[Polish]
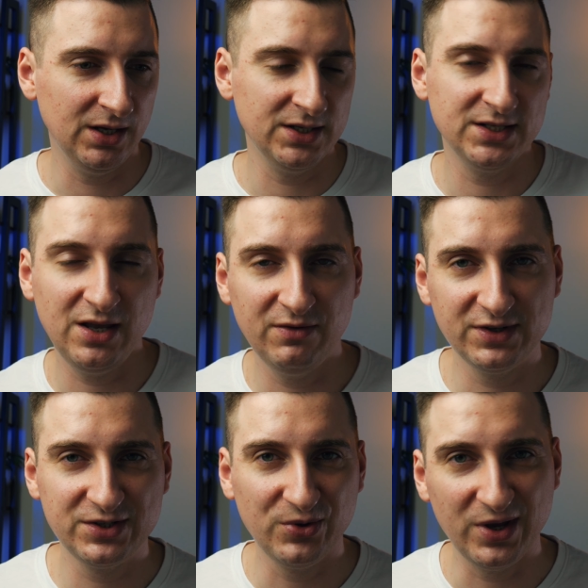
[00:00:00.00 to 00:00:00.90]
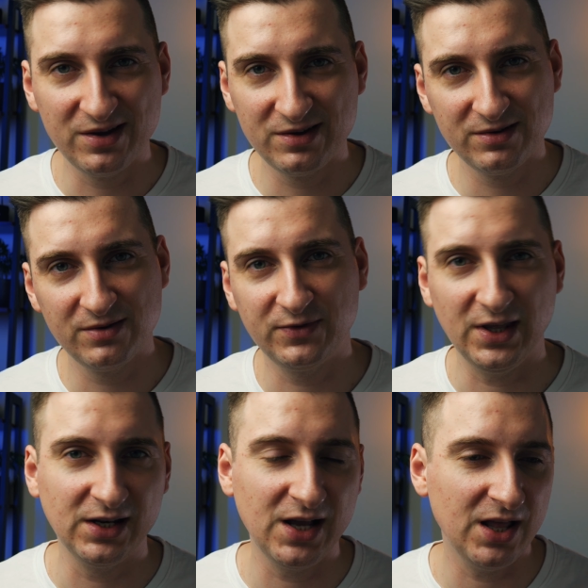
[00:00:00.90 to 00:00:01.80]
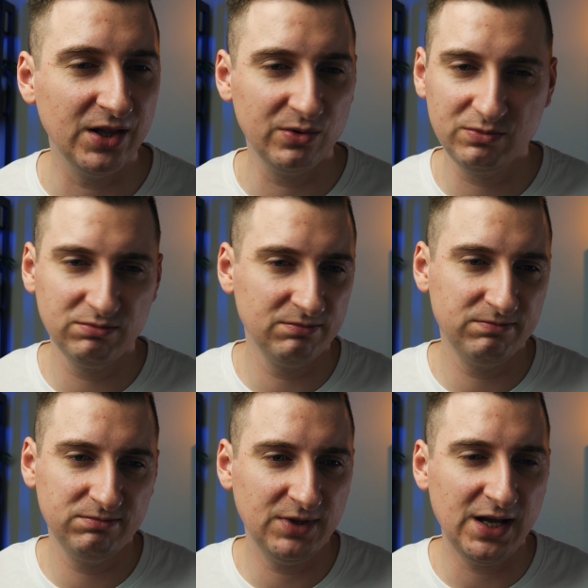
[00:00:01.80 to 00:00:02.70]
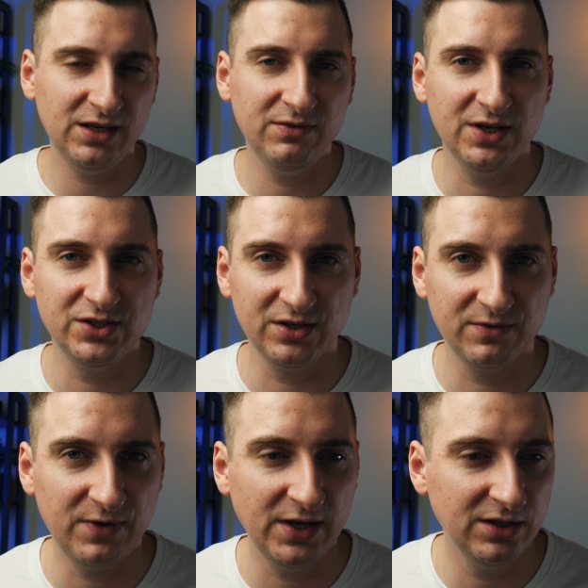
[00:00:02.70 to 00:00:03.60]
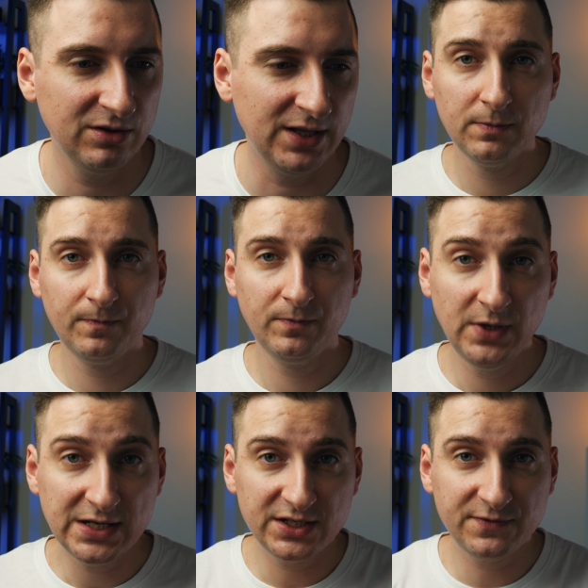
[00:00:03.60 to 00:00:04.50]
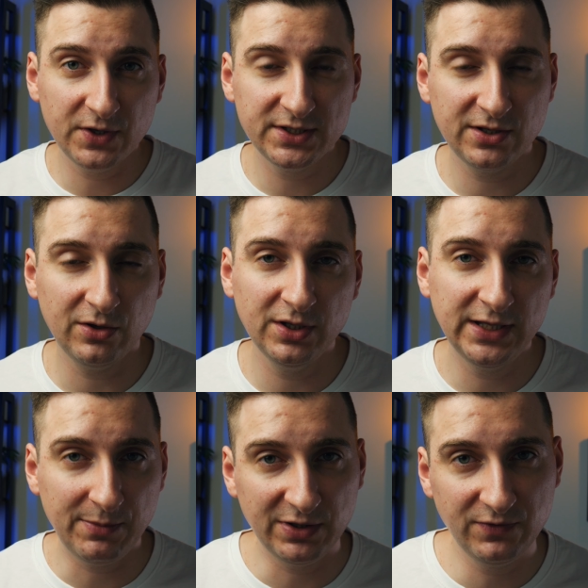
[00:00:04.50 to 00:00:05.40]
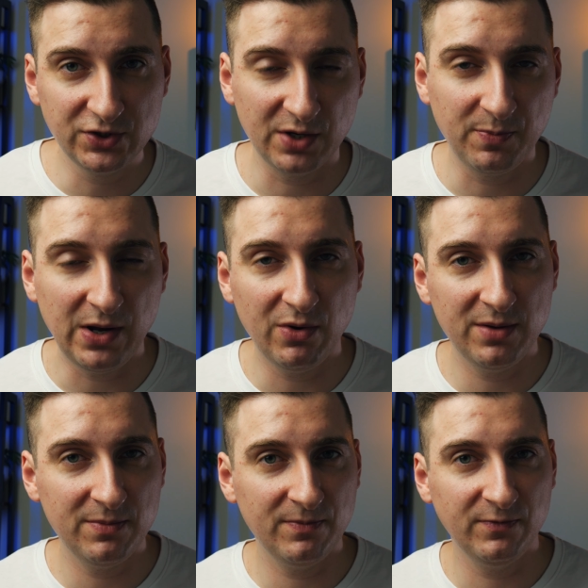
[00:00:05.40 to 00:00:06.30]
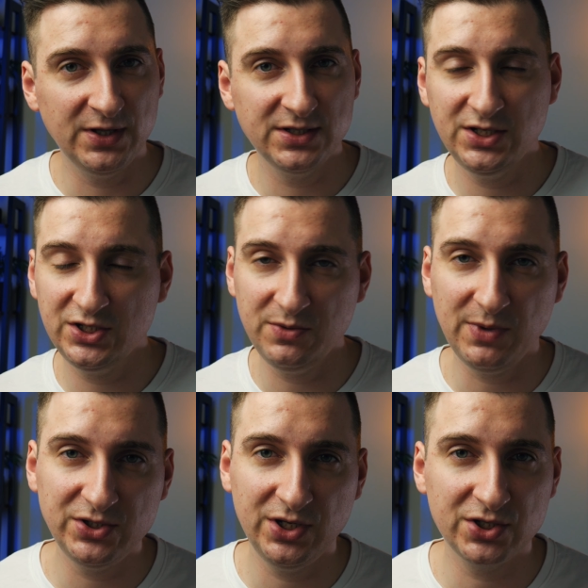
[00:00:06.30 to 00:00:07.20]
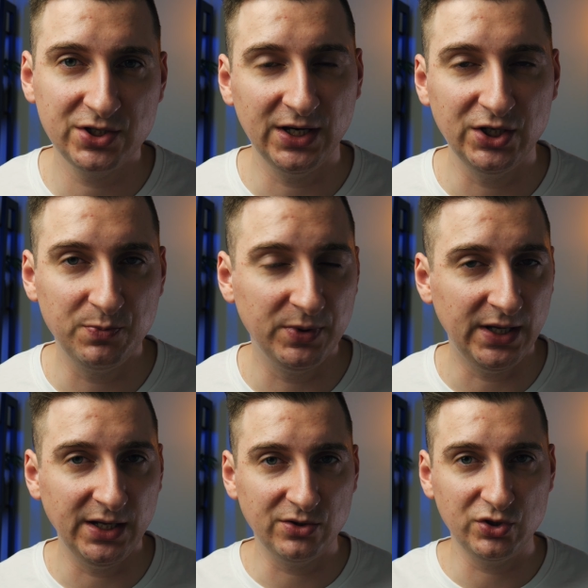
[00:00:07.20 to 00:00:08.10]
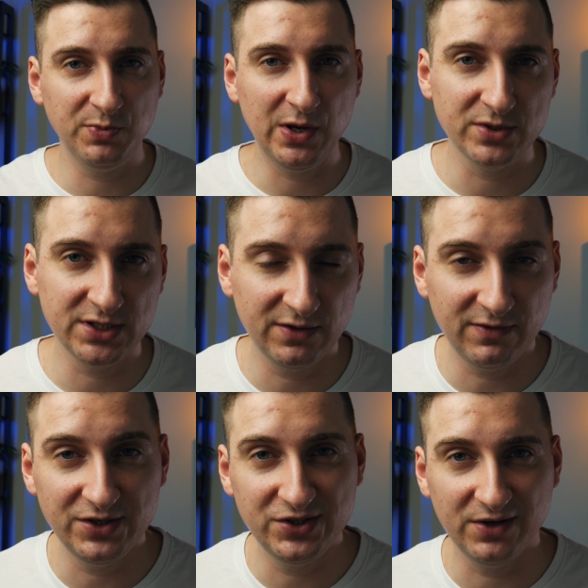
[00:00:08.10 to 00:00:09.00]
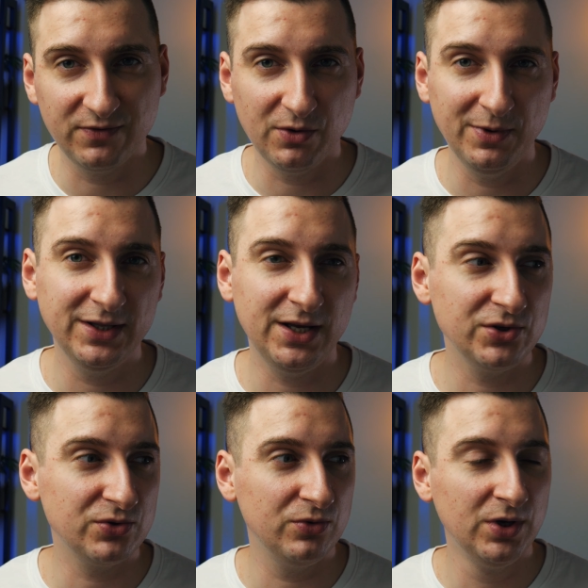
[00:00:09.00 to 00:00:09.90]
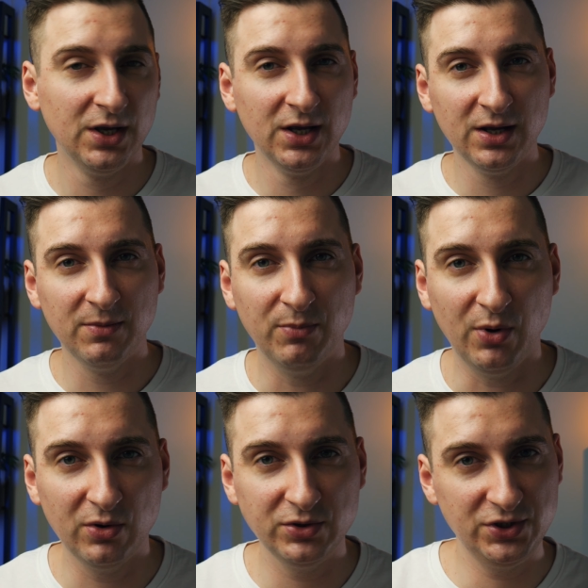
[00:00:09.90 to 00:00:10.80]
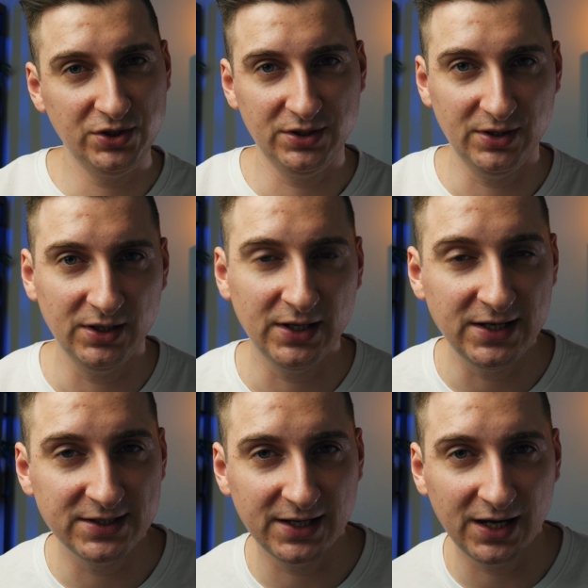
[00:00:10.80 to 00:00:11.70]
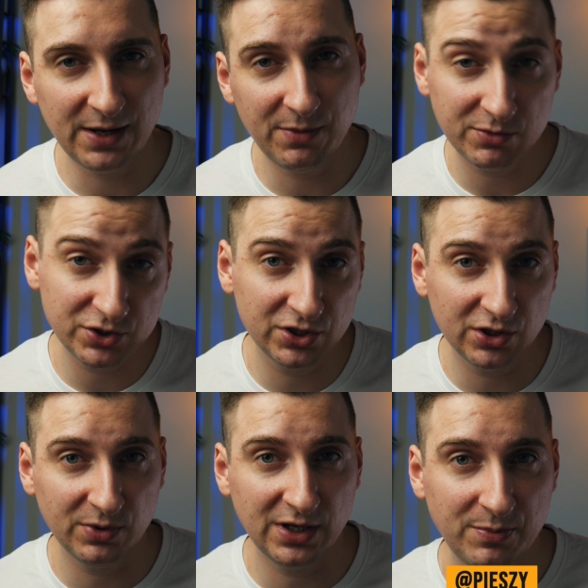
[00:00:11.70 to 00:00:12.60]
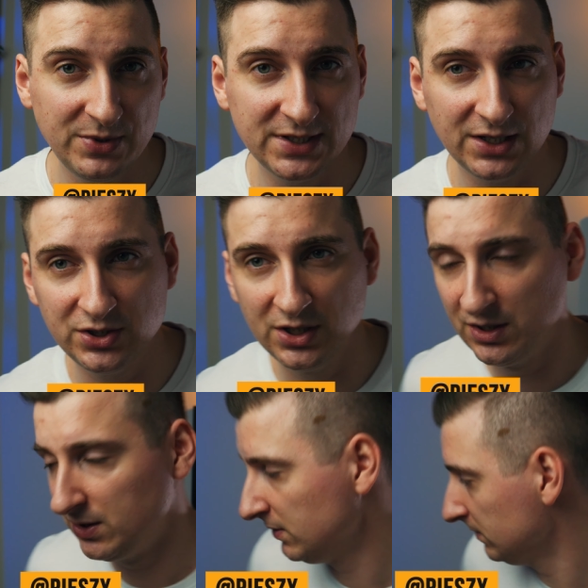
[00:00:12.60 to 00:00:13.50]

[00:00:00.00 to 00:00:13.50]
e, zainwestuję w ten kanał. Taki wiecie, fajny dodatek. Ja ze swojej strony temat wyczerpałem, więc jeśli macie jeszcze jakieś pytania, to śmiało zadawajcie je w komentarzu bądź e, na Instagramie możecie do mnie napisać.